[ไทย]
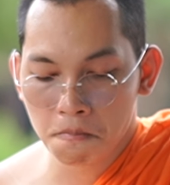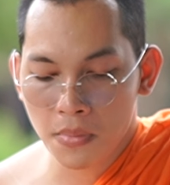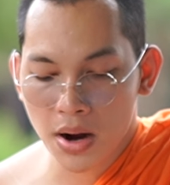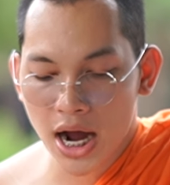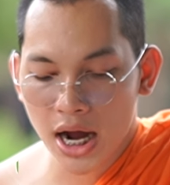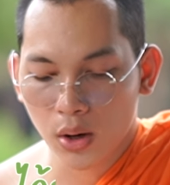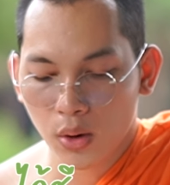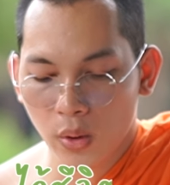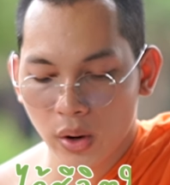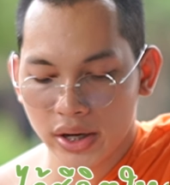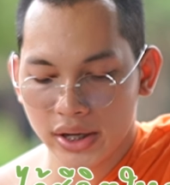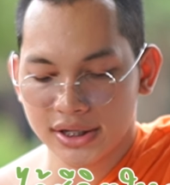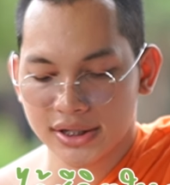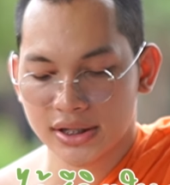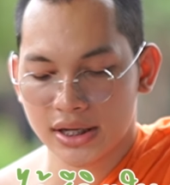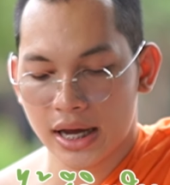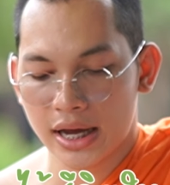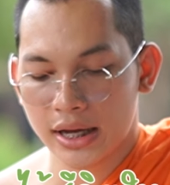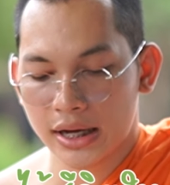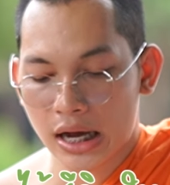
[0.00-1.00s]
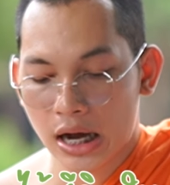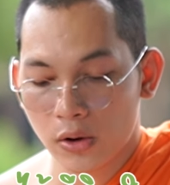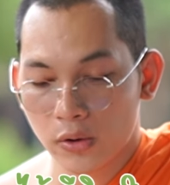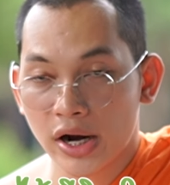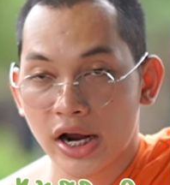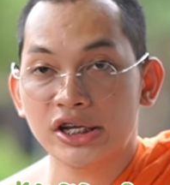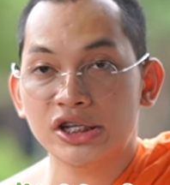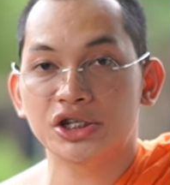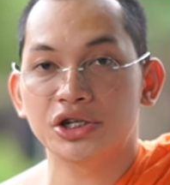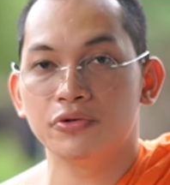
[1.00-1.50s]
มากกว่านิสัยเขา
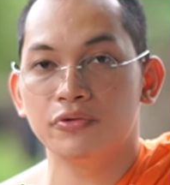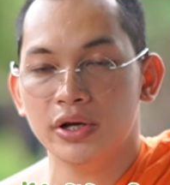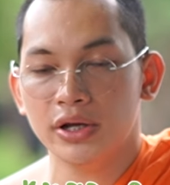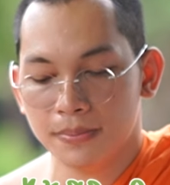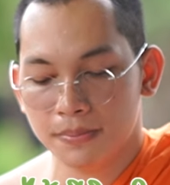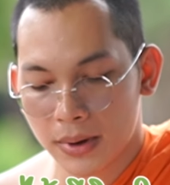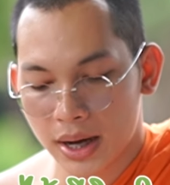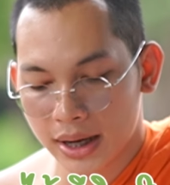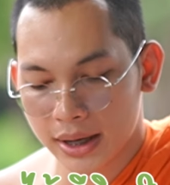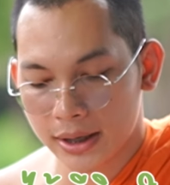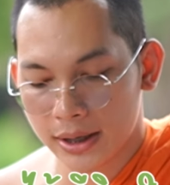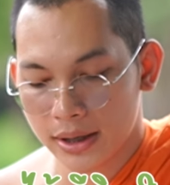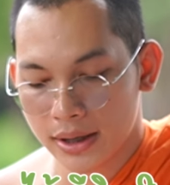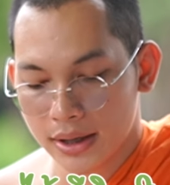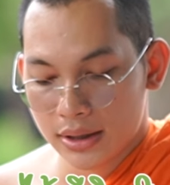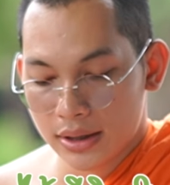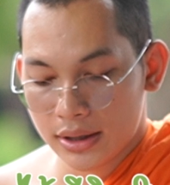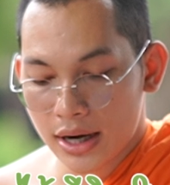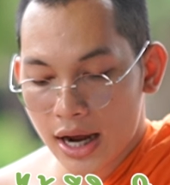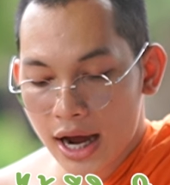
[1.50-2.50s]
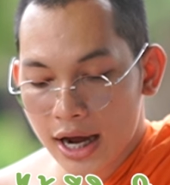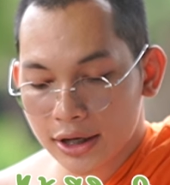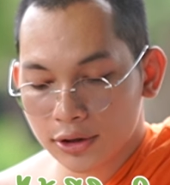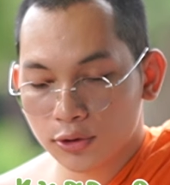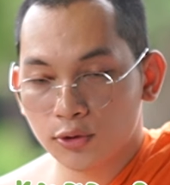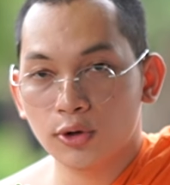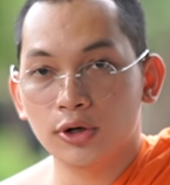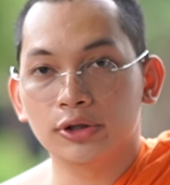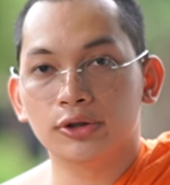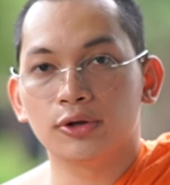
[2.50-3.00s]
ได้ชีวิตใหม่ได้
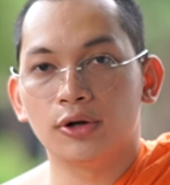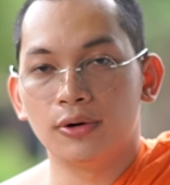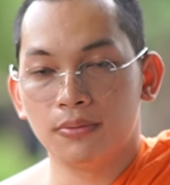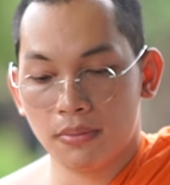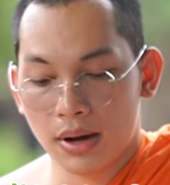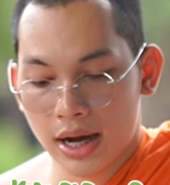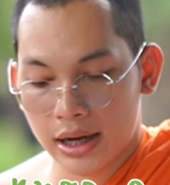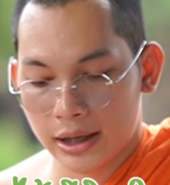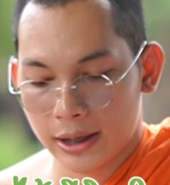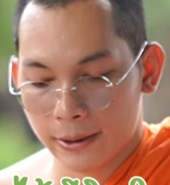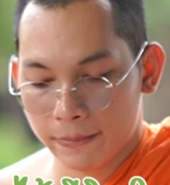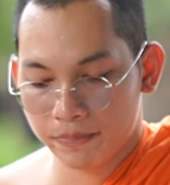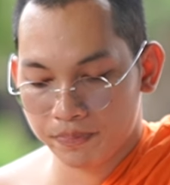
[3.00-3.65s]
ตัวตนใหม่